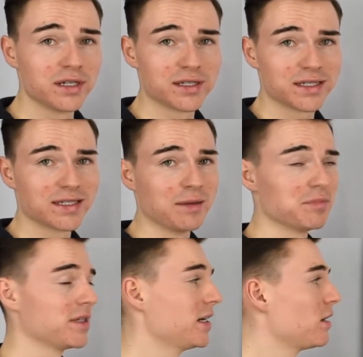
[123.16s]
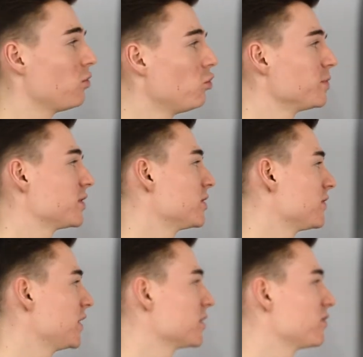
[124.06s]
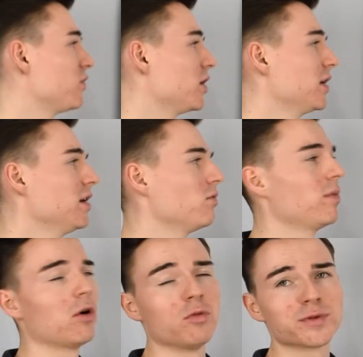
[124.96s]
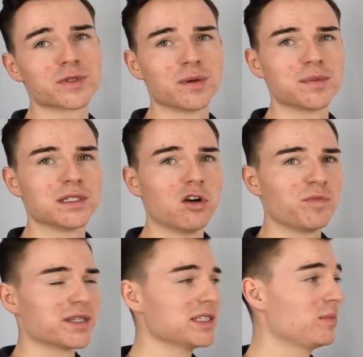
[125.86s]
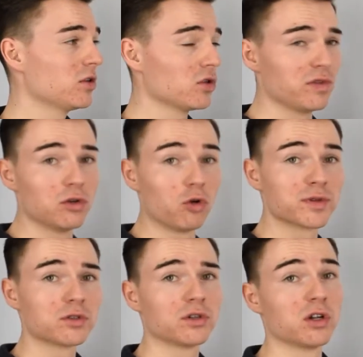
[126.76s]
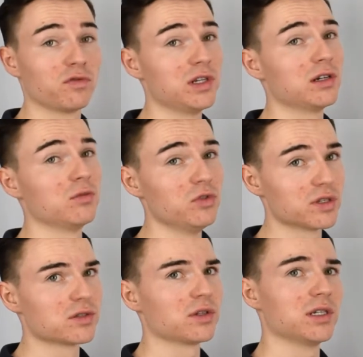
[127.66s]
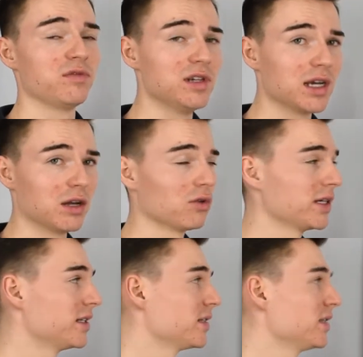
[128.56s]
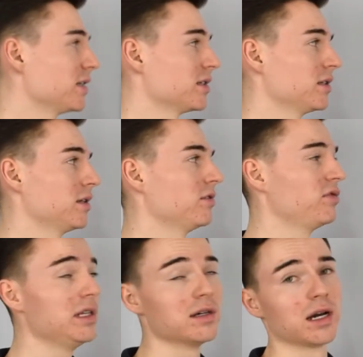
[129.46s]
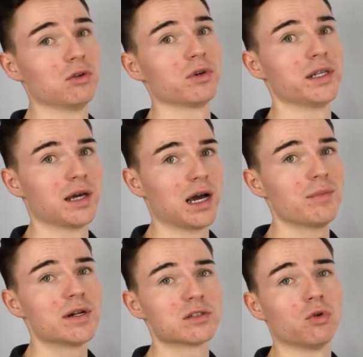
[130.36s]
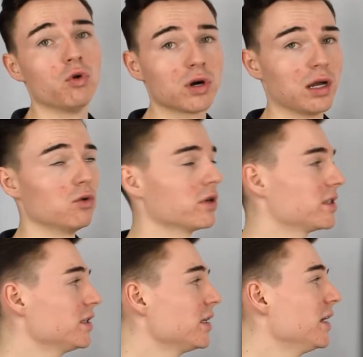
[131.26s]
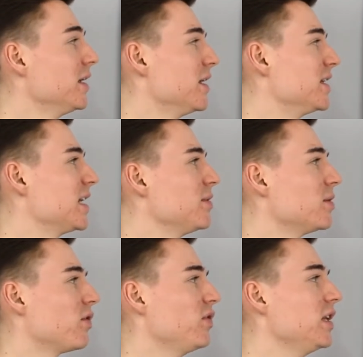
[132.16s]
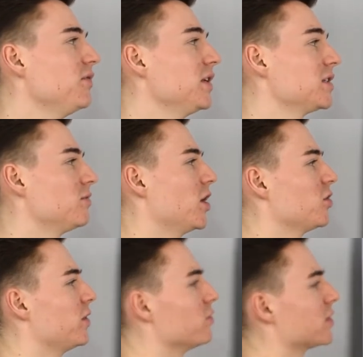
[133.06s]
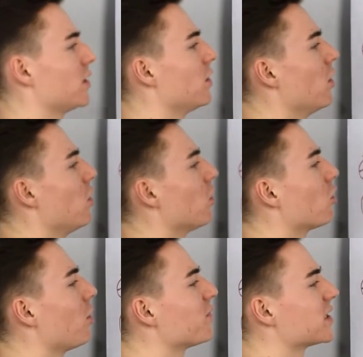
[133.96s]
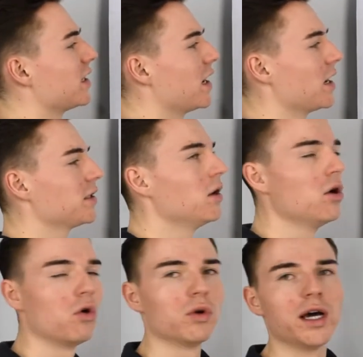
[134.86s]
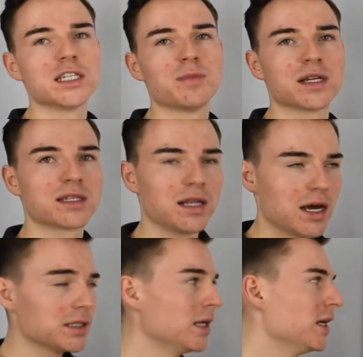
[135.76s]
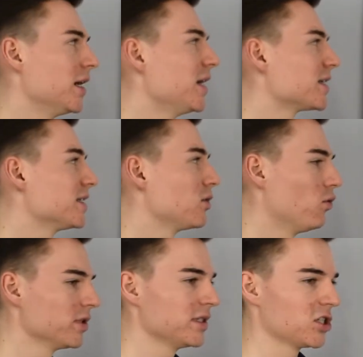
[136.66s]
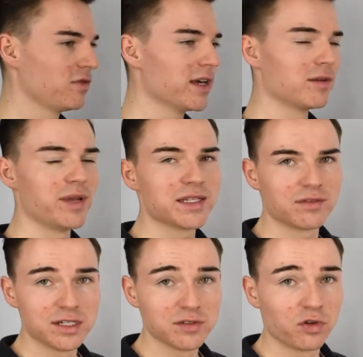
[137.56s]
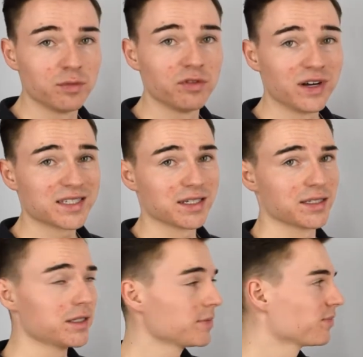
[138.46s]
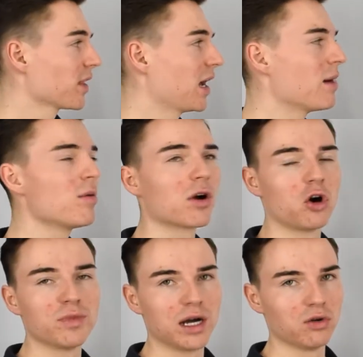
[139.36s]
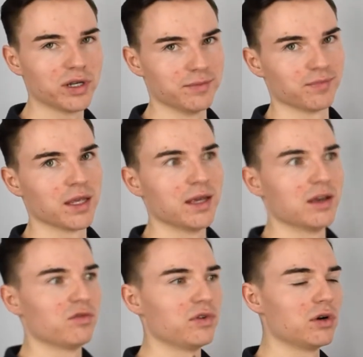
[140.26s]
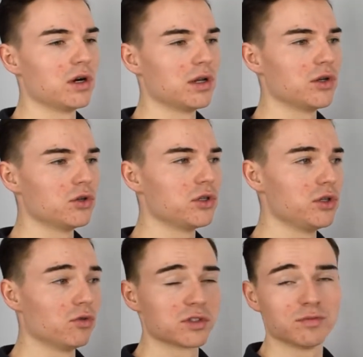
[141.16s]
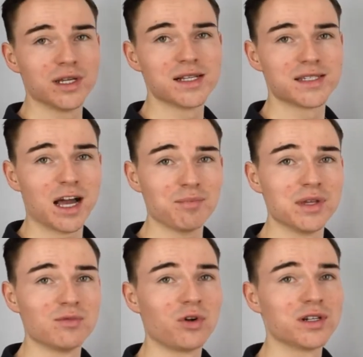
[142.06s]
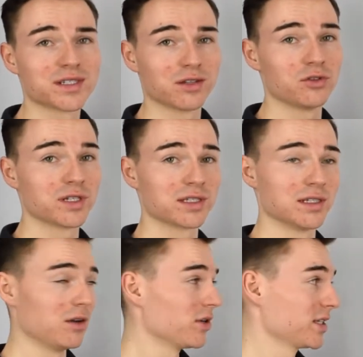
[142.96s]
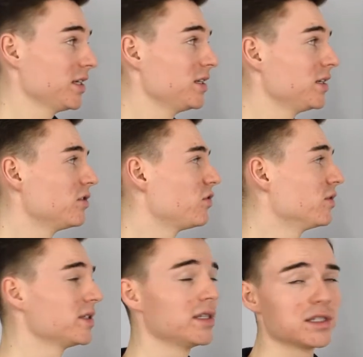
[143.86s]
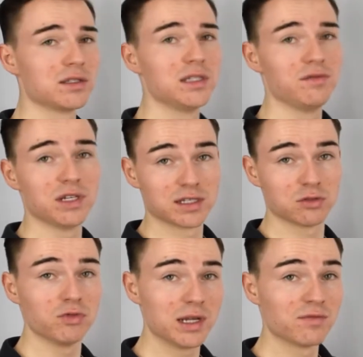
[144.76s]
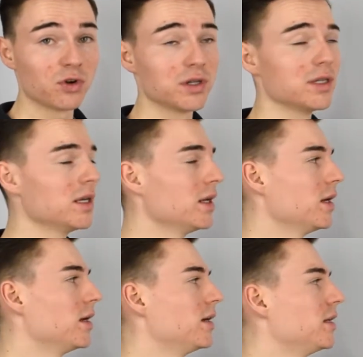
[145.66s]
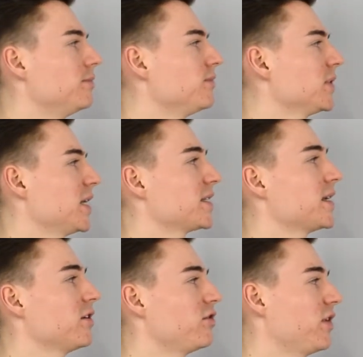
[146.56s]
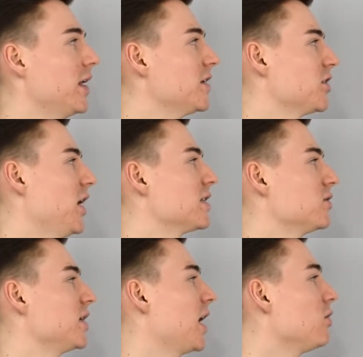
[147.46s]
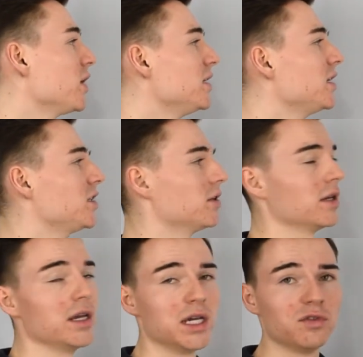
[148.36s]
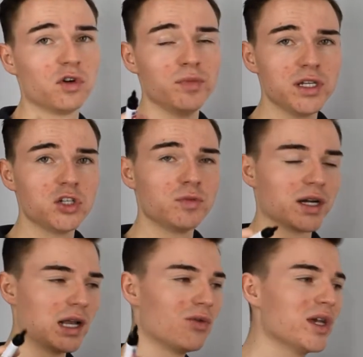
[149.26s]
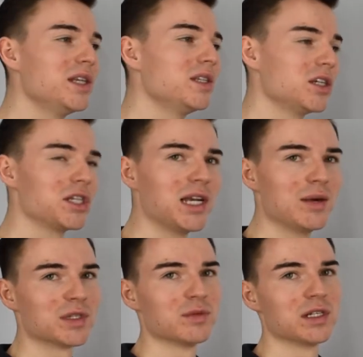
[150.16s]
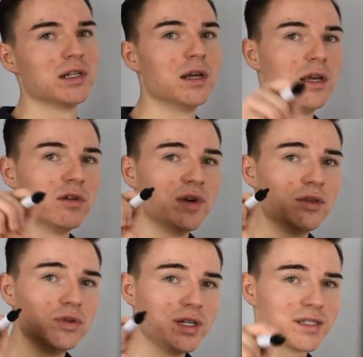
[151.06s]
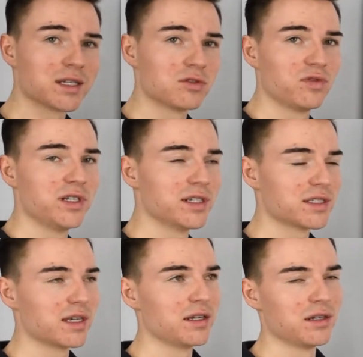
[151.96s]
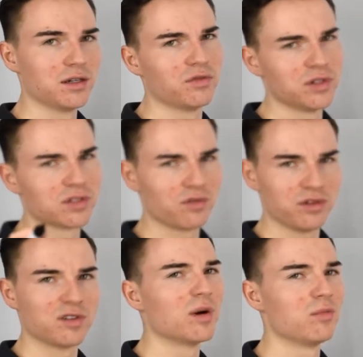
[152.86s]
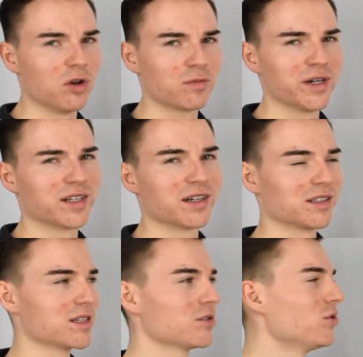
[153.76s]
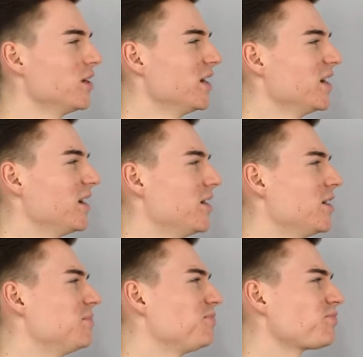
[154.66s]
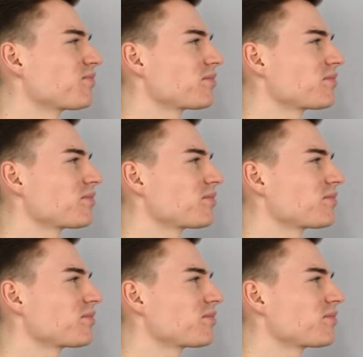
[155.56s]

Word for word: insgesamt, ja, Obst und so weiter und so fort. Weil bei Obst muss man ein bisschen aufpassen, es gibt natürlich auch viele Obstsorten, auch viele Gemüsesorten, die viele Kalorien sind, also äh, viele Kalorien haben, also hochkalorisch sind. Es gibt aber auch viele, wie zum Beispiel unseren Kopfsalat oder Eisbergsalat. Ja, das sind große, schwere Blätter, weil sie voll mit Wasser sind, haben aber kaum Kalorien. Für die Jungs und Mädels, die abnehmen wollen, ist natürlich das genau das Richtige. Für uns, die, die wir zunehmen wollen, ähm, das Falsche. Also die Kaloriendichte. Informier dich über kaloriendichte Lebensmittel. Wenn du nichts dazu findest, dann äh, findest du auf jeden Fall meinen Blogbeitrag dazu. Ähm,